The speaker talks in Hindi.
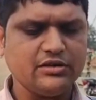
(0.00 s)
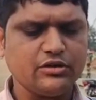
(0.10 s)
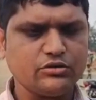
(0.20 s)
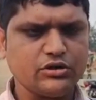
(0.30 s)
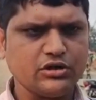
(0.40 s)

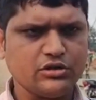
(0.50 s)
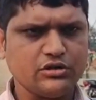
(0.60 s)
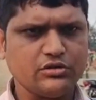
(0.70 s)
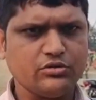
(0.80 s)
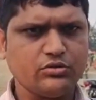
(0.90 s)
और उतर
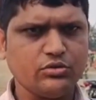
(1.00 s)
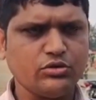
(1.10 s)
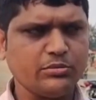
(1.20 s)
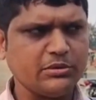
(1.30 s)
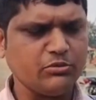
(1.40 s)
कर वो
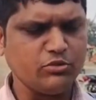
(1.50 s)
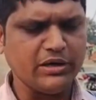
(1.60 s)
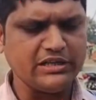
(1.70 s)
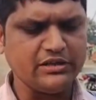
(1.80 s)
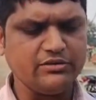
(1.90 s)
लोग अपना मुंह
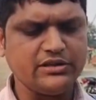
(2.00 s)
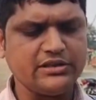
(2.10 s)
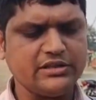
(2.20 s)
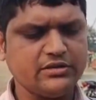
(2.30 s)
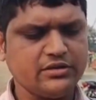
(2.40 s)
बांधे हुए
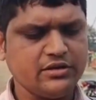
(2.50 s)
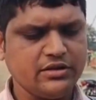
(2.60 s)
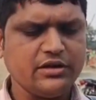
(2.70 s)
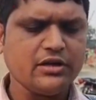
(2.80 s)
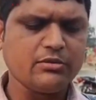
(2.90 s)
थे
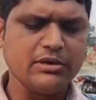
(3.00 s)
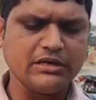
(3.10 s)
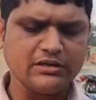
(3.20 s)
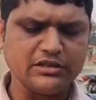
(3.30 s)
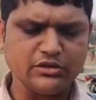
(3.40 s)
एक
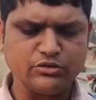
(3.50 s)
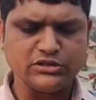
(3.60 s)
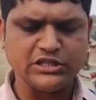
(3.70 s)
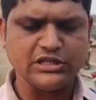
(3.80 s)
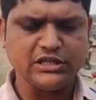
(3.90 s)
बाइक अंदर
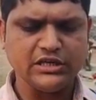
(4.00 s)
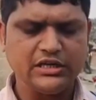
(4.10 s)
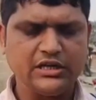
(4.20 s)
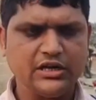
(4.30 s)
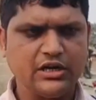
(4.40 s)
घुस गए
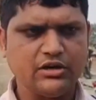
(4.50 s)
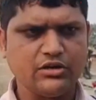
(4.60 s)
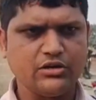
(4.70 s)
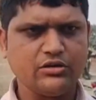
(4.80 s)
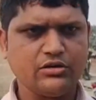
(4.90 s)

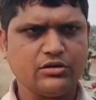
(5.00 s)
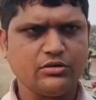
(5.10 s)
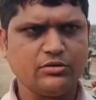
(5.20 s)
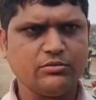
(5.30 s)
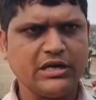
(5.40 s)
और
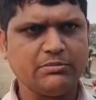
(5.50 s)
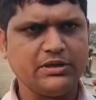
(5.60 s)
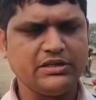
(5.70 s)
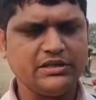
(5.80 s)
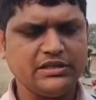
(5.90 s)

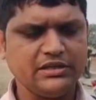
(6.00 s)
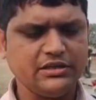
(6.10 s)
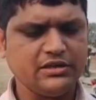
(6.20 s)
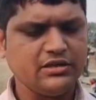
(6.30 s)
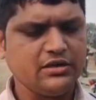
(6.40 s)
मारपीट किए
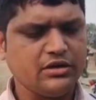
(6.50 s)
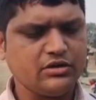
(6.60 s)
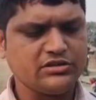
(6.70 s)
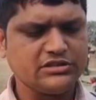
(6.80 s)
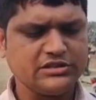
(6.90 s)

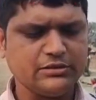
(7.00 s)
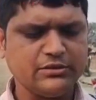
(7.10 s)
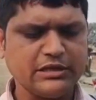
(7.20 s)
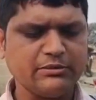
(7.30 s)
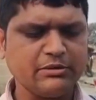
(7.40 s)
और
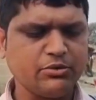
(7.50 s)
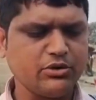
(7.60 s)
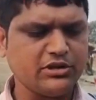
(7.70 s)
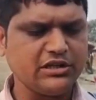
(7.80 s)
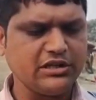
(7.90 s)
सीसीटीवी कैमरा
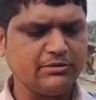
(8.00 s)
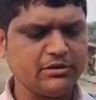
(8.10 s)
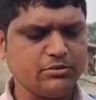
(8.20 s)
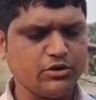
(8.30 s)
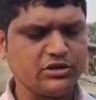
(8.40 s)
फोड़ दिए
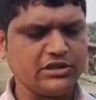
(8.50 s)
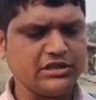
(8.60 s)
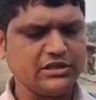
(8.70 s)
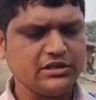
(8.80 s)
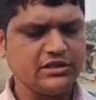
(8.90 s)
लैपटॉप फोड़
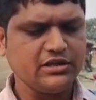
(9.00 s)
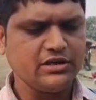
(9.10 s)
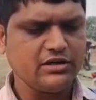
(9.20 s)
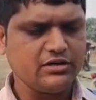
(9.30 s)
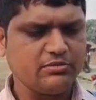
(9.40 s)
दिए
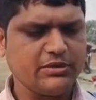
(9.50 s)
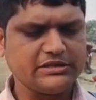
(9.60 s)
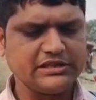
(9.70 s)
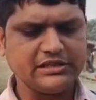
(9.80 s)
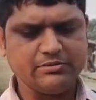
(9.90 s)
और
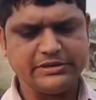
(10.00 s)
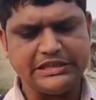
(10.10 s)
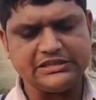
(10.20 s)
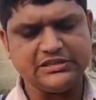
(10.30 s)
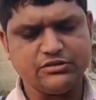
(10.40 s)
पैसा था
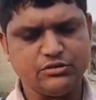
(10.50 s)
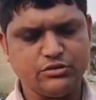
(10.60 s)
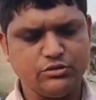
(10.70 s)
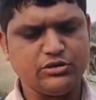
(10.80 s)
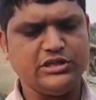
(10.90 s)
पचास हज़ार वो
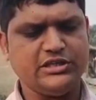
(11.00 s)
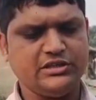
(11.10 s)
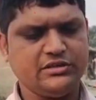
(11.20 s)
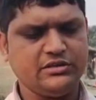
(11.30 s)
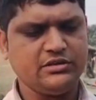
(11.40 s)
लोग लूट लिए
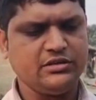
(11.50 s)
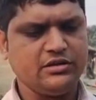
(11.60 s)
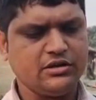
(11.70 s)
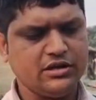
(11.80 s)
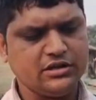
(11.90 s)

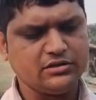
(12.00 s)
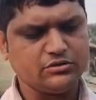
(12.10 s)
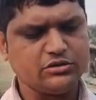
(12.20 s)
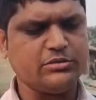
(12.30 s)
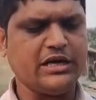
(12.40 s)
और लेकर
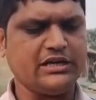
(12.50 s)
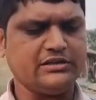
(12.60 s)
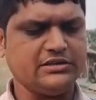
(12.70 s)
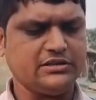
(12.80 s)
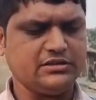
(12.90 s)
तुरंत गए
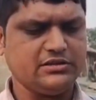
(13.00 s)
सर